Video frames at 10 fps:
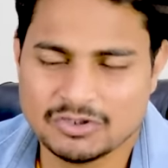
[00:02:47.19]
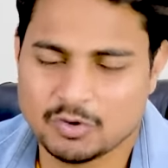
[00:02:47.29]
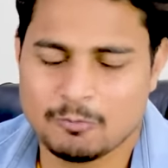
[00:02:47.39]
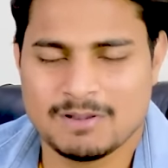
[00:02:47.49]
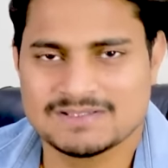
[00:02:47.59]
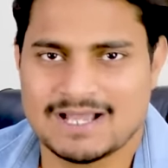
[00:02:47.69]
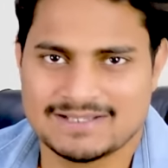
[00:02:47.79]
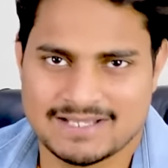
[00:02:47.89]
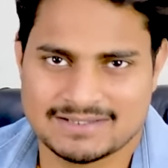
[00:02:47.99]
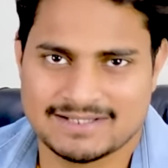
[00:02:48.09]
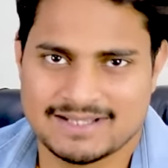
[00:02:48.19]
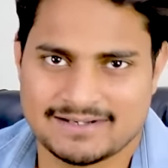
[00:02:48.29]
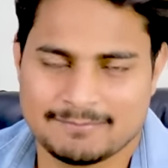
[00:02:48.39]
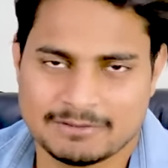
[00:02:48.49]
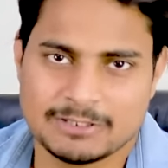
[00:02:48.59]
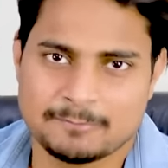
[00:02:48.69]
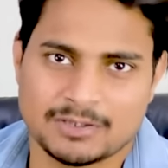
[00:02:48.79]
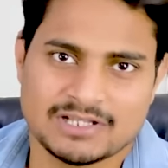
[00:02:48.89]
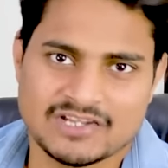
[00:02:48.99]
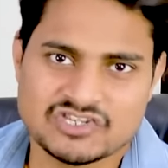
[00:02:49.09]
तो मज़ा आ जाता यार मतलब
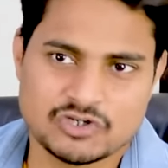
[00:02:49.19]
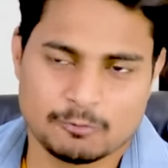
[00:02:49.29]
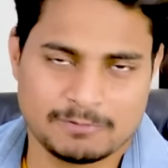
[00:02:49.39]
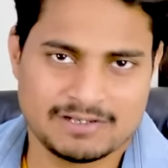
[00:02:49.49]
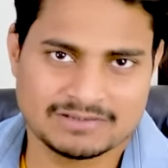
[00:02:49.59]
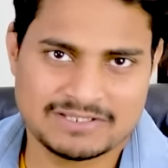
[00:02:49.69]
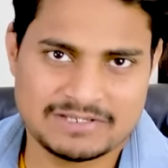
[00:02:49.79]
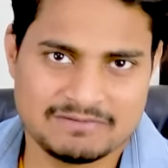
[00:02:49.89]
बहुत अच्छी ओपनिंग लगती